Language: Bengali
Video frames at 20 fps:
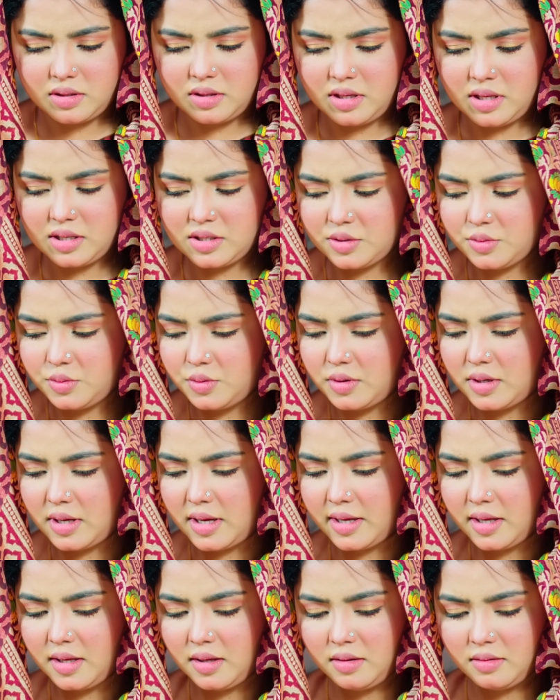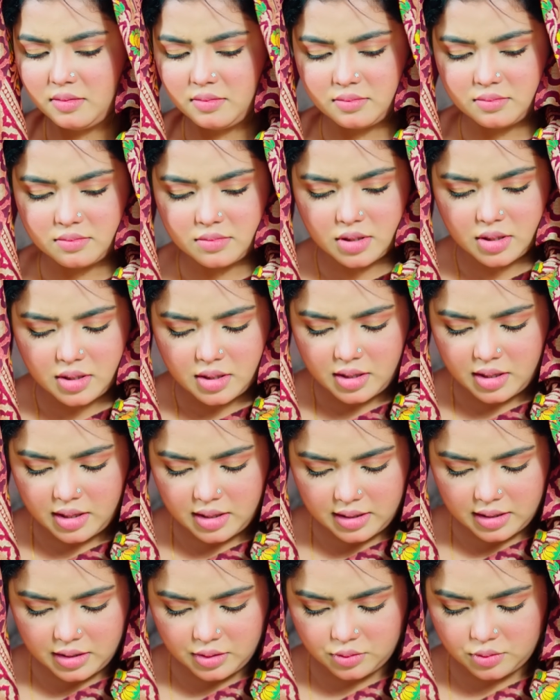কি যেন নাই
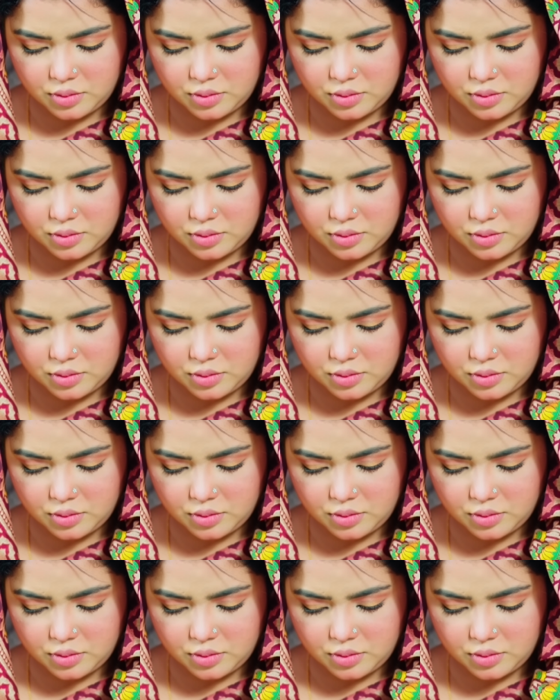এখানে